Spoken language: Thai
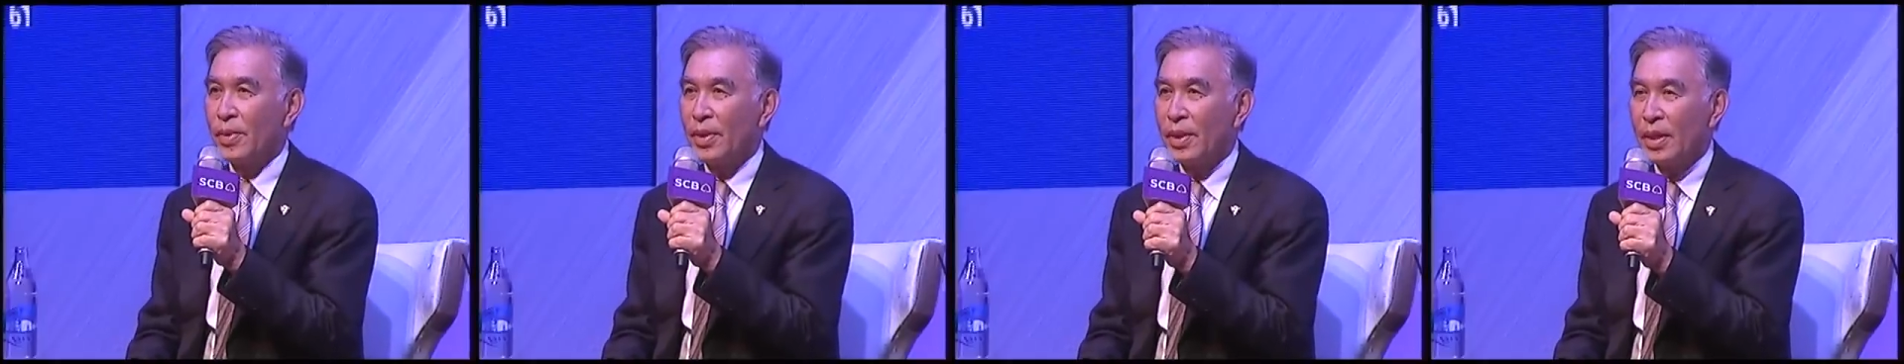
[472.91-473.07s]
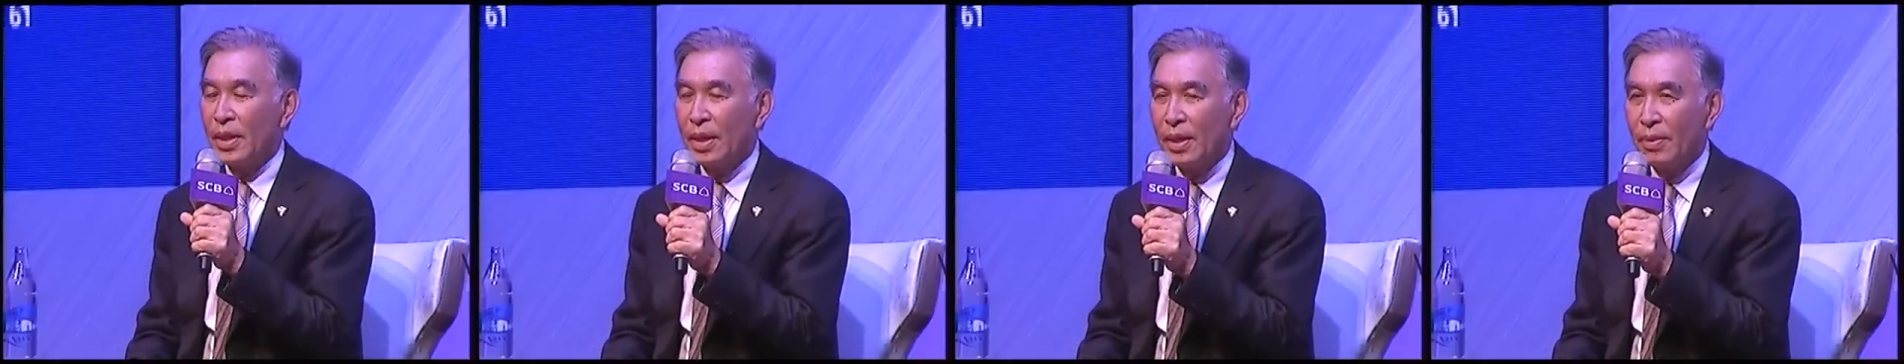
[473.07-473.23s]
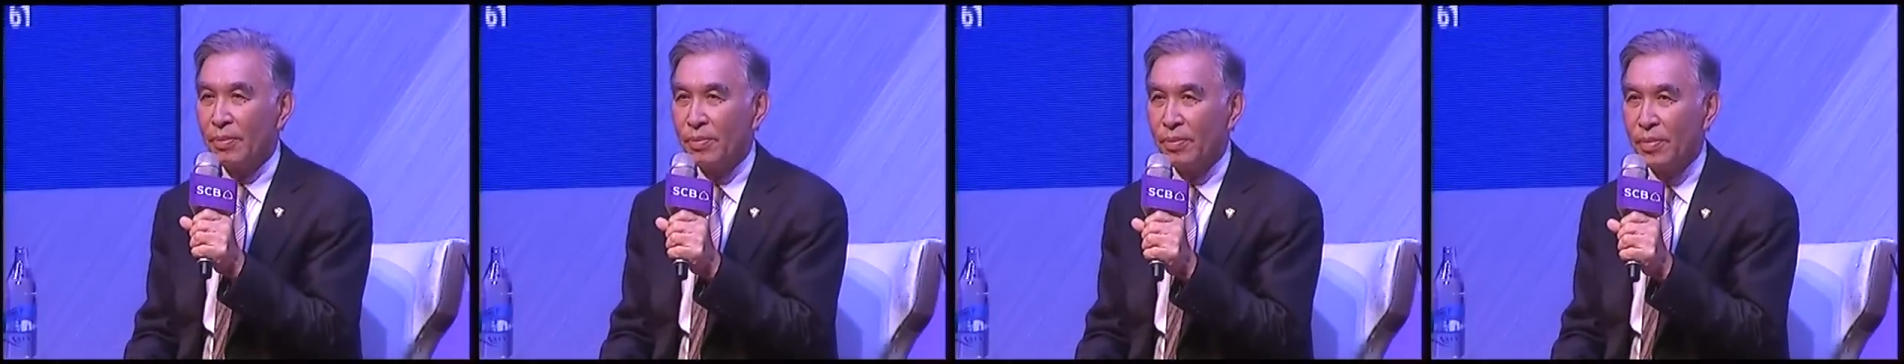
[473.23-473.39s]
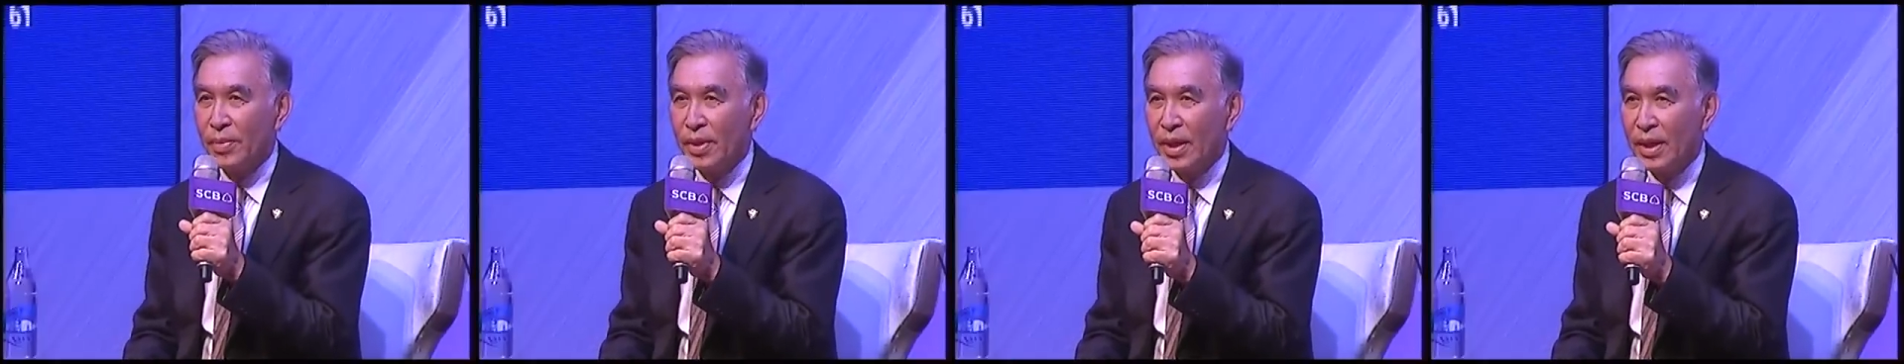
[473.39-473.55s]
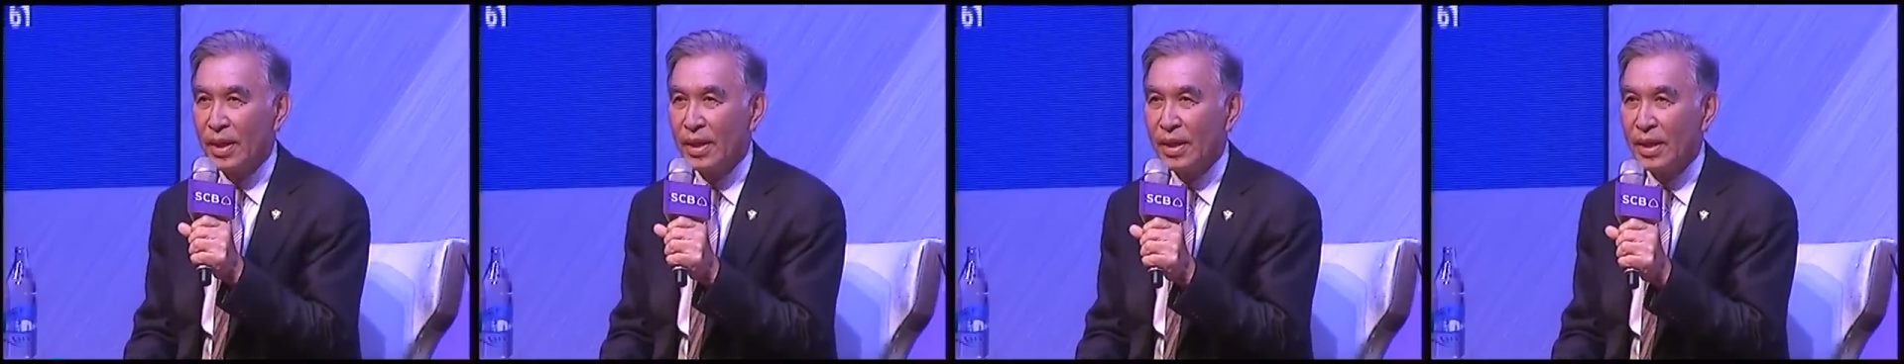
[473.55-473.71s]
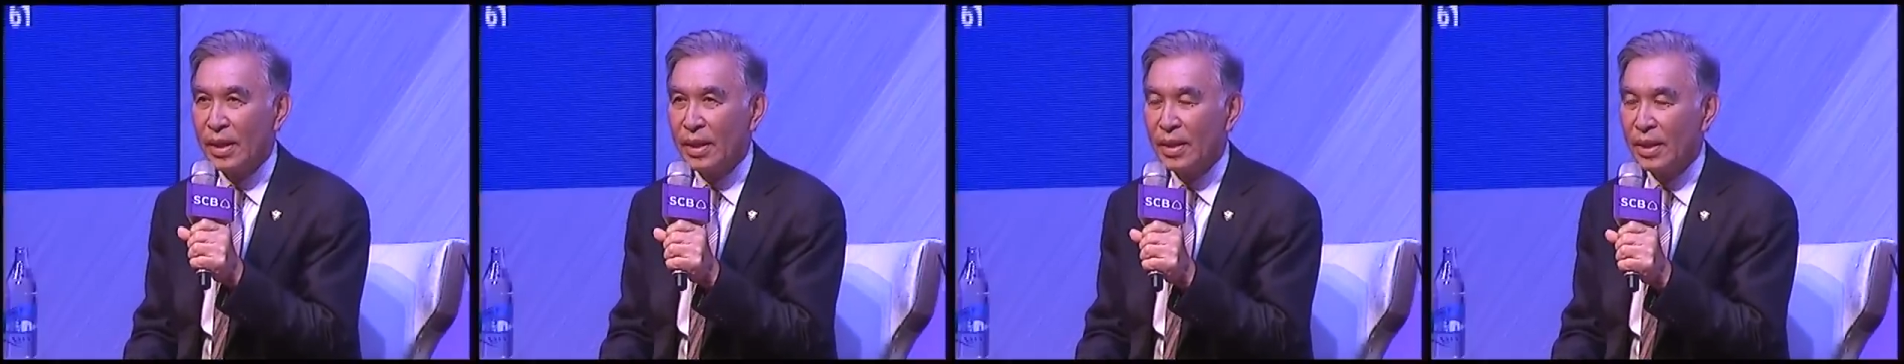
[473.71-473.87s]
นะครับใน
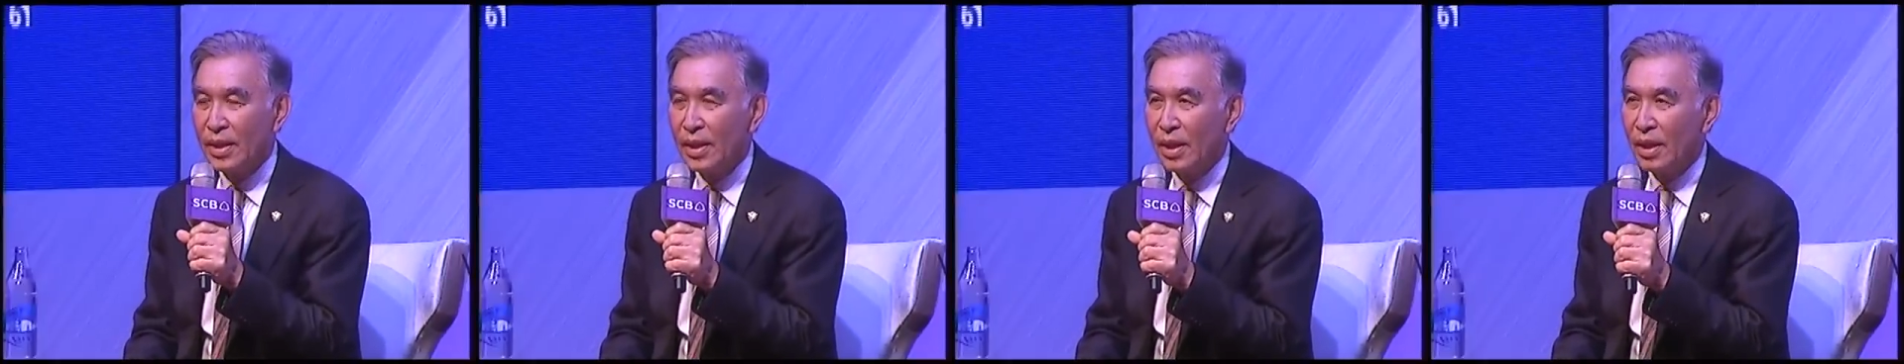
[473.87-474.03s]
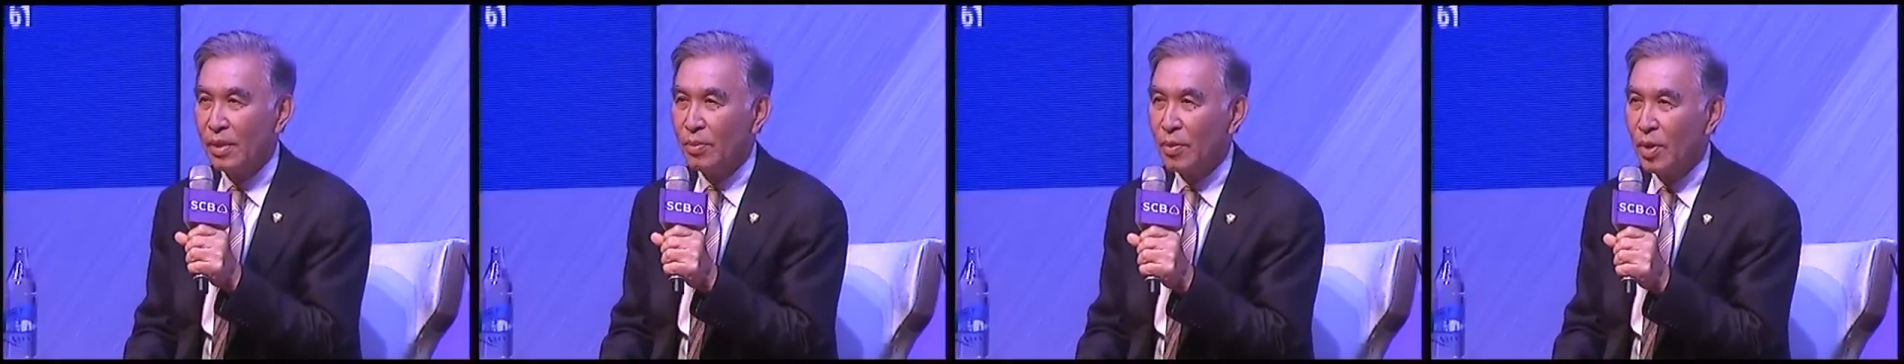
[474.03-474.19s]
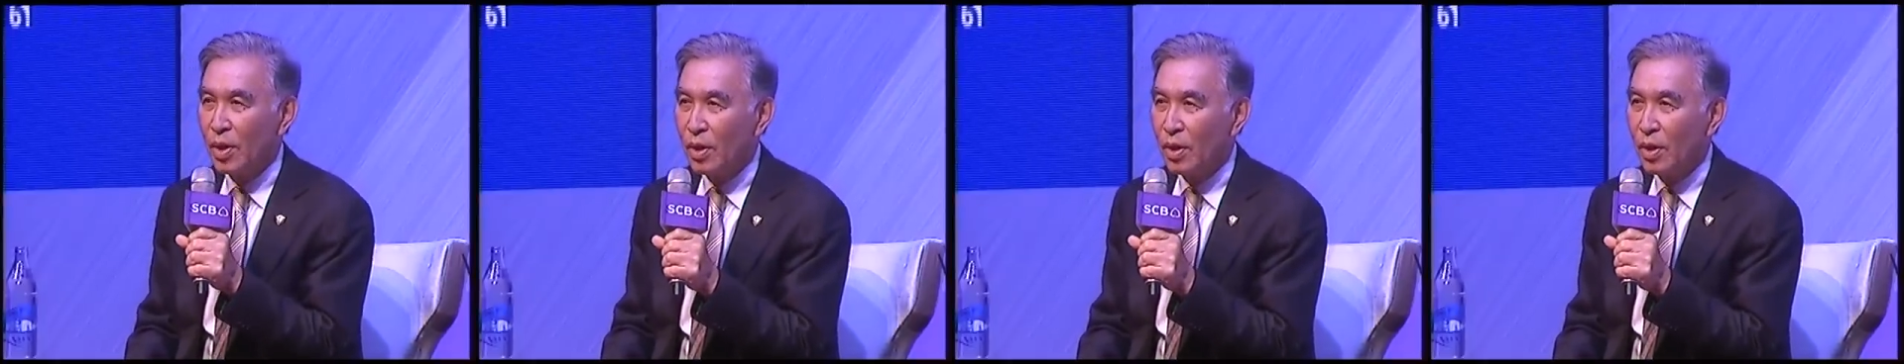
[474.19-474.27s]
อดีตที่เรา